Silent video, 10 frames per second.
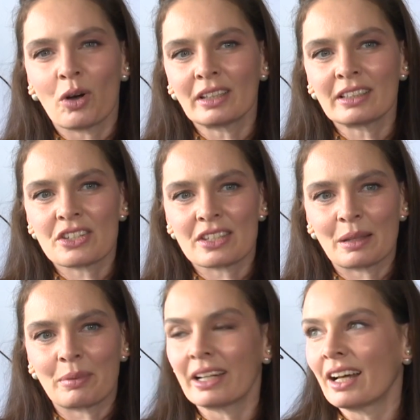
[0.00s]
Doğan'ın
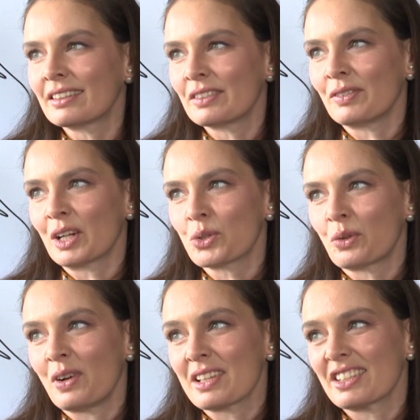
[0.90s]
içinde bir hayatım var.
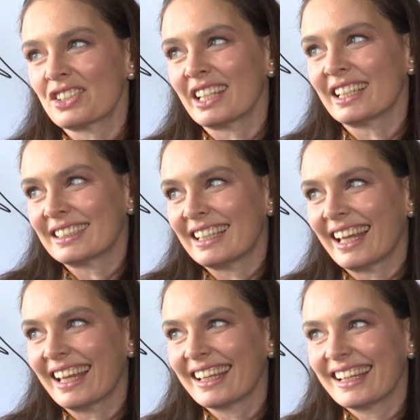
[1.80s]
Çok fazla
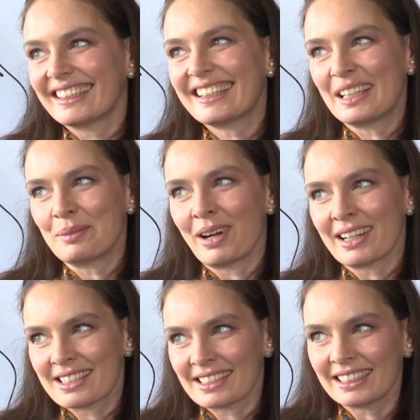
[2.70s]
şehirde değilim
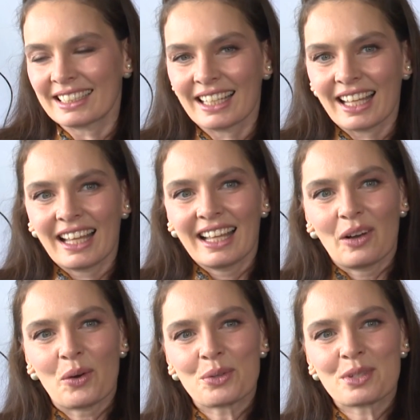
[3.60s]
artık.
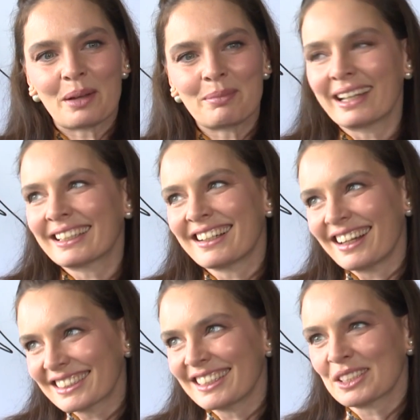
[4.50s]
O yüzden belki
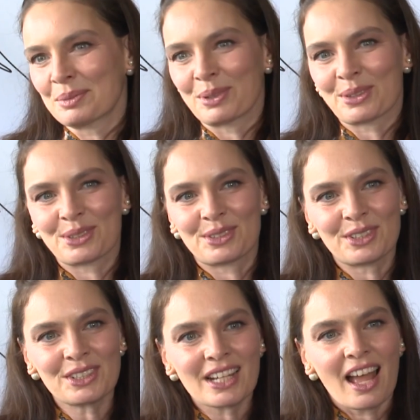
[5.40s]

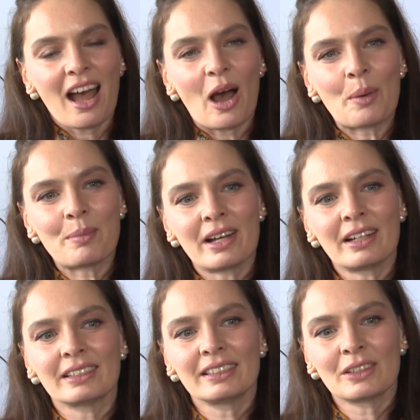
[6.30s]
karşılaşmıyoruzdur.
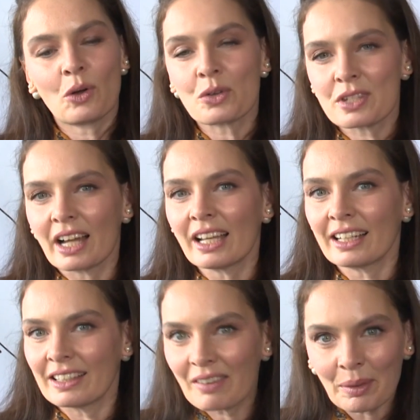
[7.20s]
Ama e,
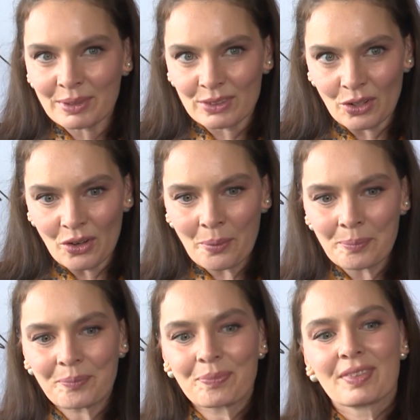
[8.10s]
konserler devam ediyor.
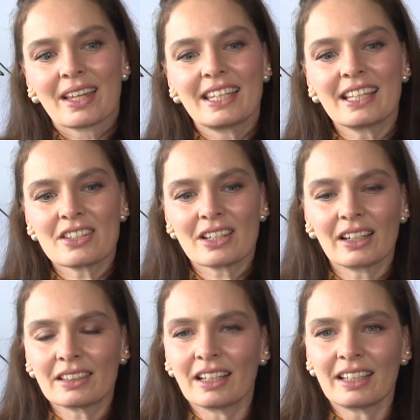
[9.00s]
Yeni
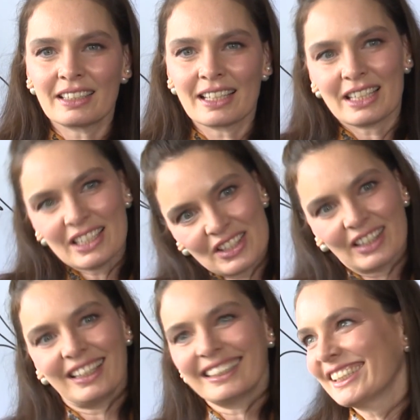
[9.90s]
şarkılar da
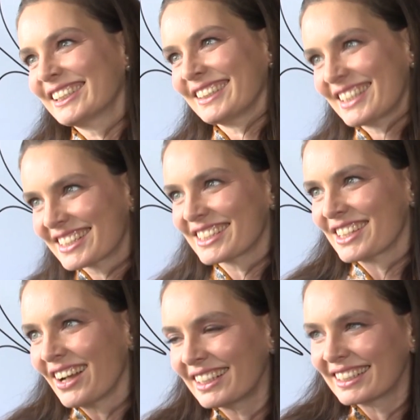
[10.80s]
inşallah yakında
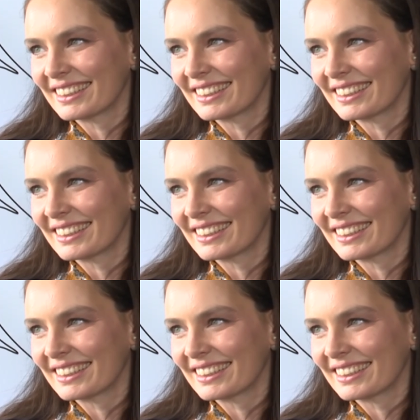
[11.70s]
çıkacak.